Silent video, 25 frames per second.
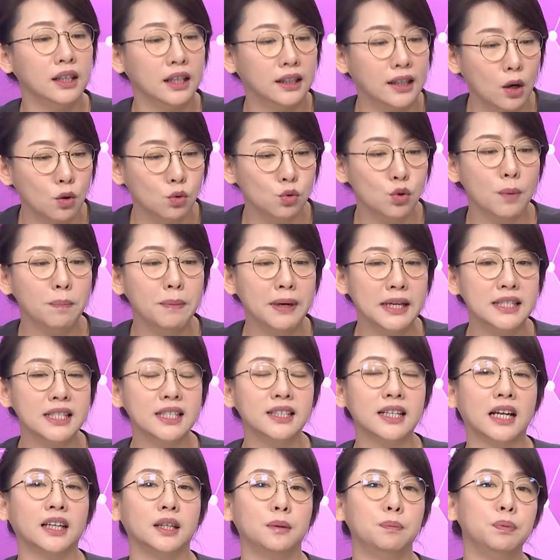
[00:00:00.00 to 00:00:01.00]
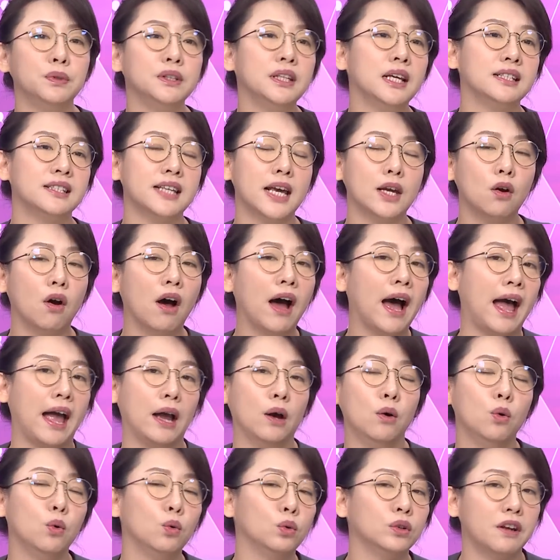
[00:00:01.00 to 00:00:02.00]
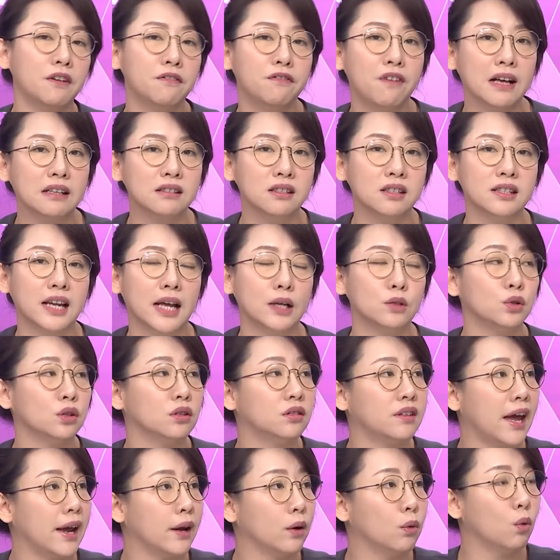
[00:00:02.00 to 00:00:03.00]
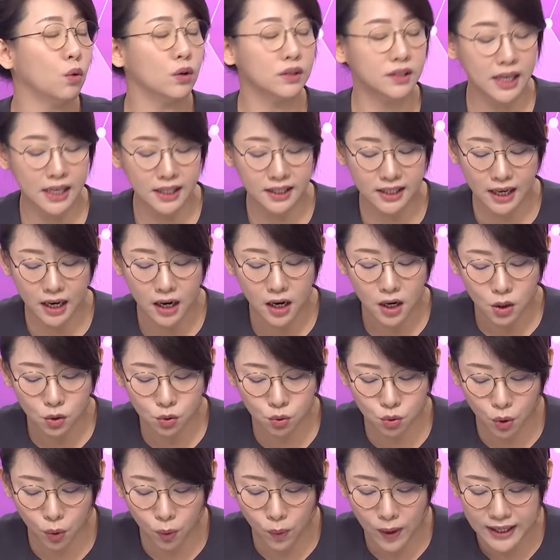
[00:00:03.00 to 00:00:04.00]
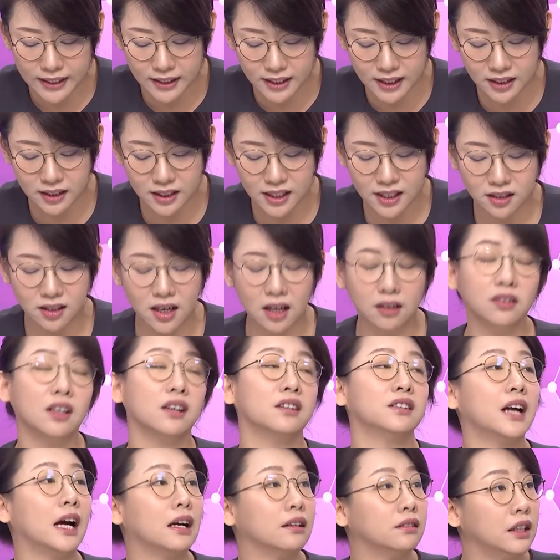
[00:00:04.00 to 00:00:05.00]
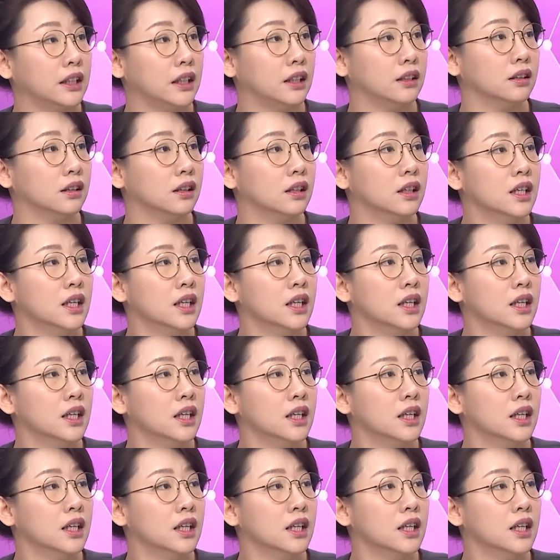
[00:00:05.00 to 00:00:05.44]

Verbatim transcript: 你等于说民进党，你不能再用含糊的方式来去带过这些所谓经济上的让利